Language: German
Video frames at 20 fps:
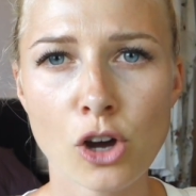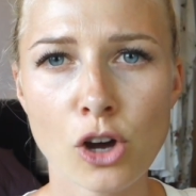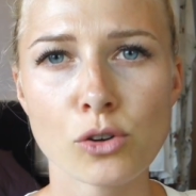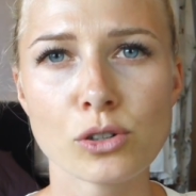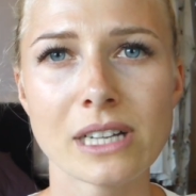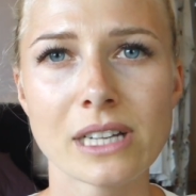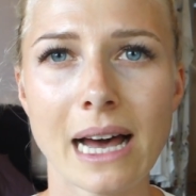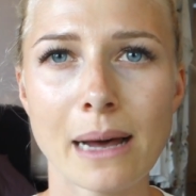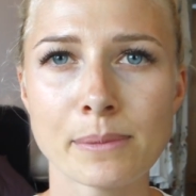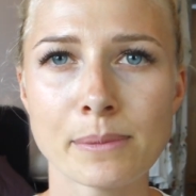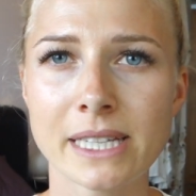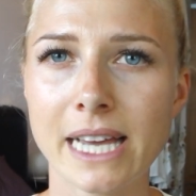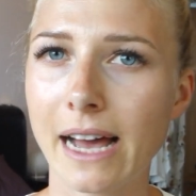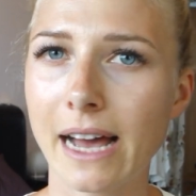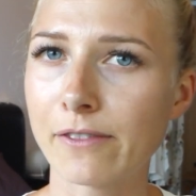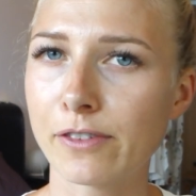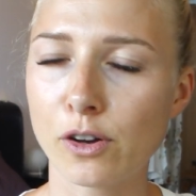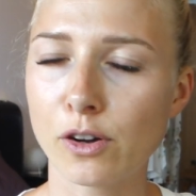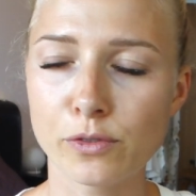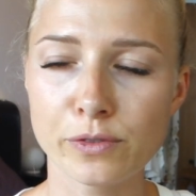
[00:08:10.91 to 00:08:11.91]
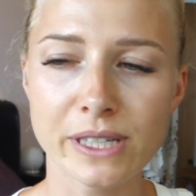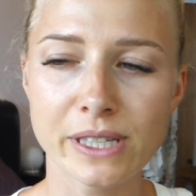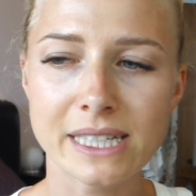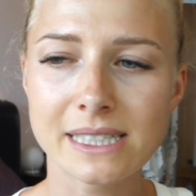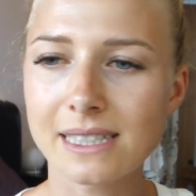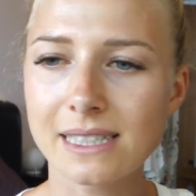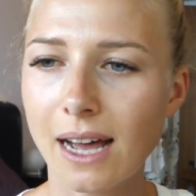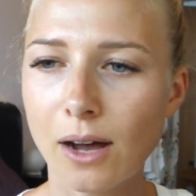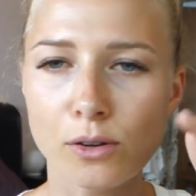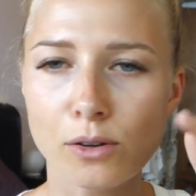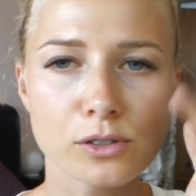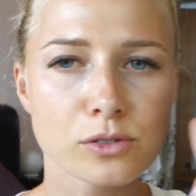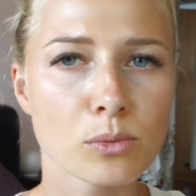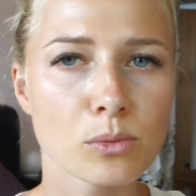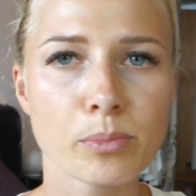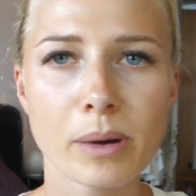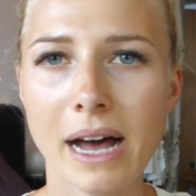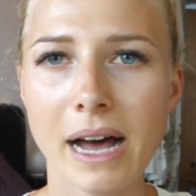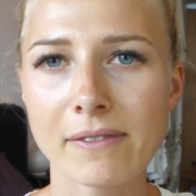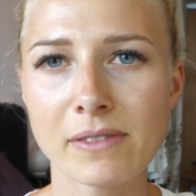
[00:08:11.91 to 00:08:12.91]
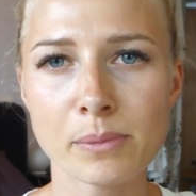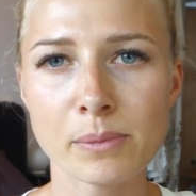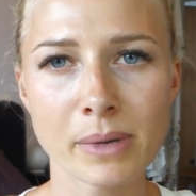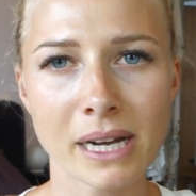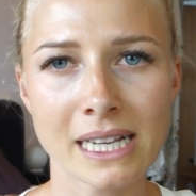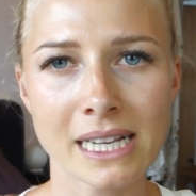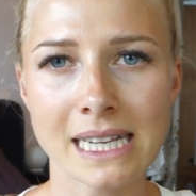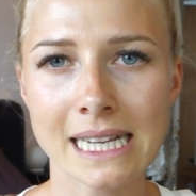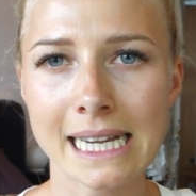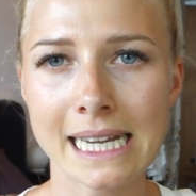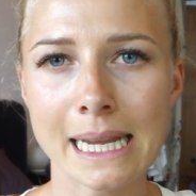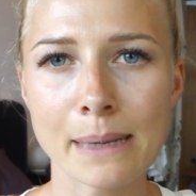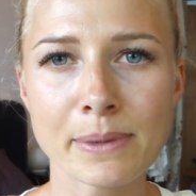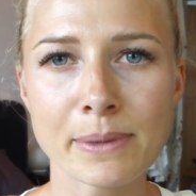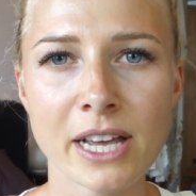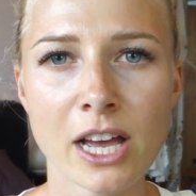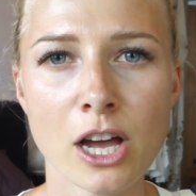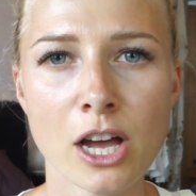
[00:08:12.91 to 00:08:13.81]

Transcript: Und da haben die einfach auf jedes Auge so ein paar Wimpern geklebt.